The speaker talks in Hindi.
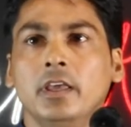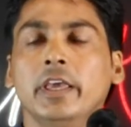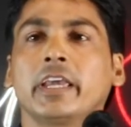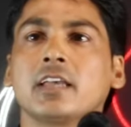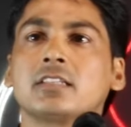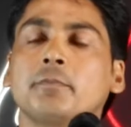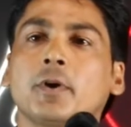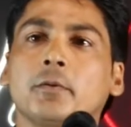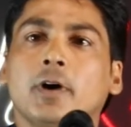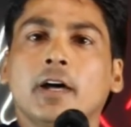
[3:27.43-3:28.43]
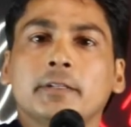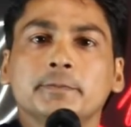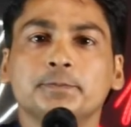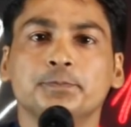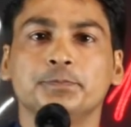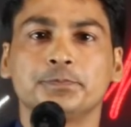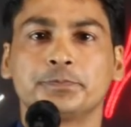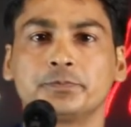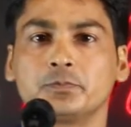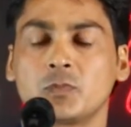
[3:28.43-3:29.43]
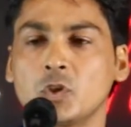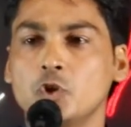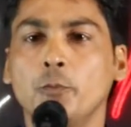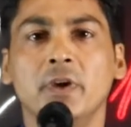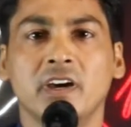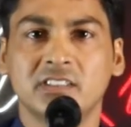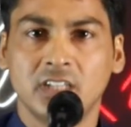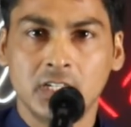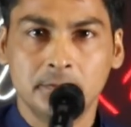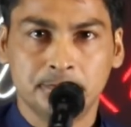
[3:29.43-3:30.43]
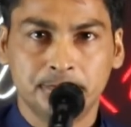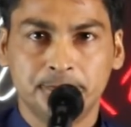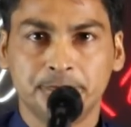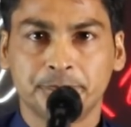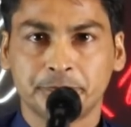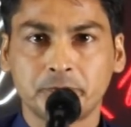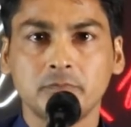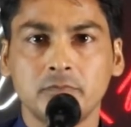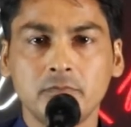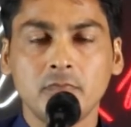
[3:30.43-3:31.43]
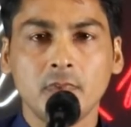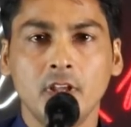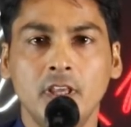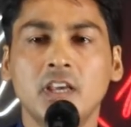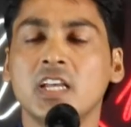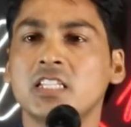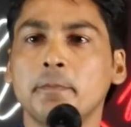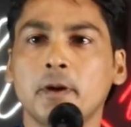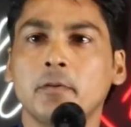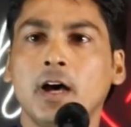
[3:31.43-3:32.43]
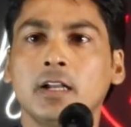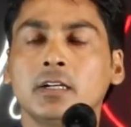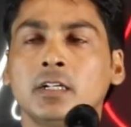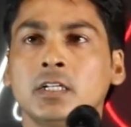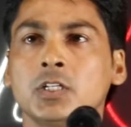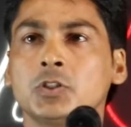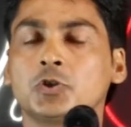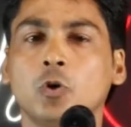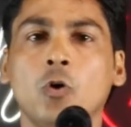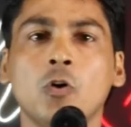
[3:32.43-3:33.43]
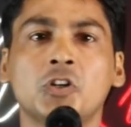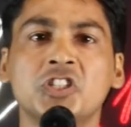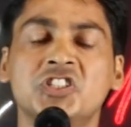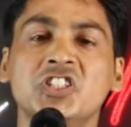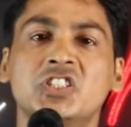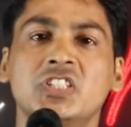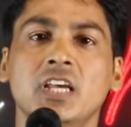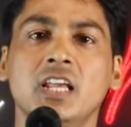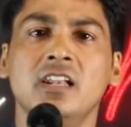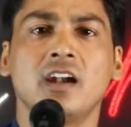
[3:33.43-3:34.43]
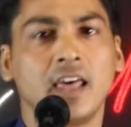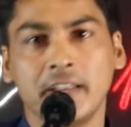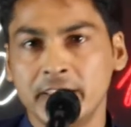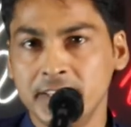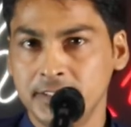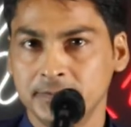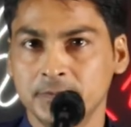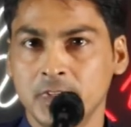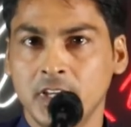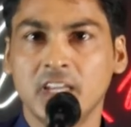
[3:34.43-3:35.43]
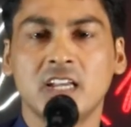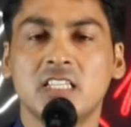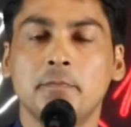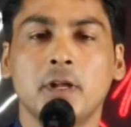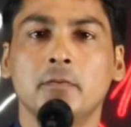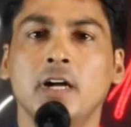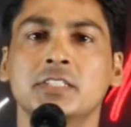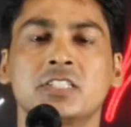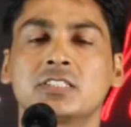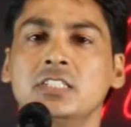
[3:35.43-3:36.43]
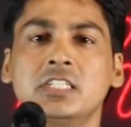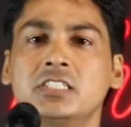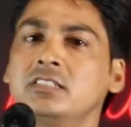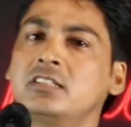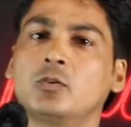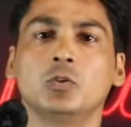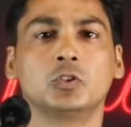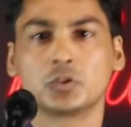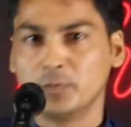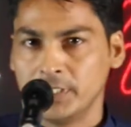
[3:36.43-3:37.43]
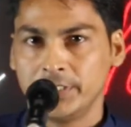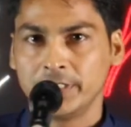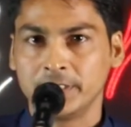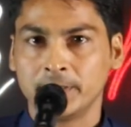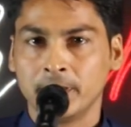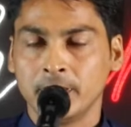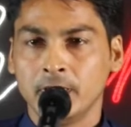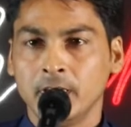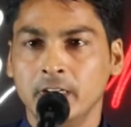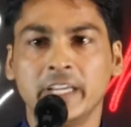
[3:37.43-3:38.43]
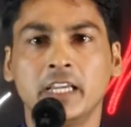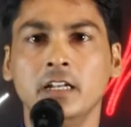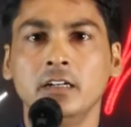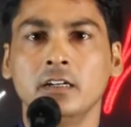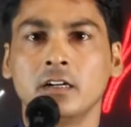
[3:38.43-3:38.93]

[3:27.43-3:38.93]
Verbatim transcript: एक ऐसा परिवार जो बेहद गरीब एक ऐसा परिवार जो किसी से लड़ा नहीं एक ऐसा परिवार जिसकी किसी से कोई दुश्मनी नहीं लेकिन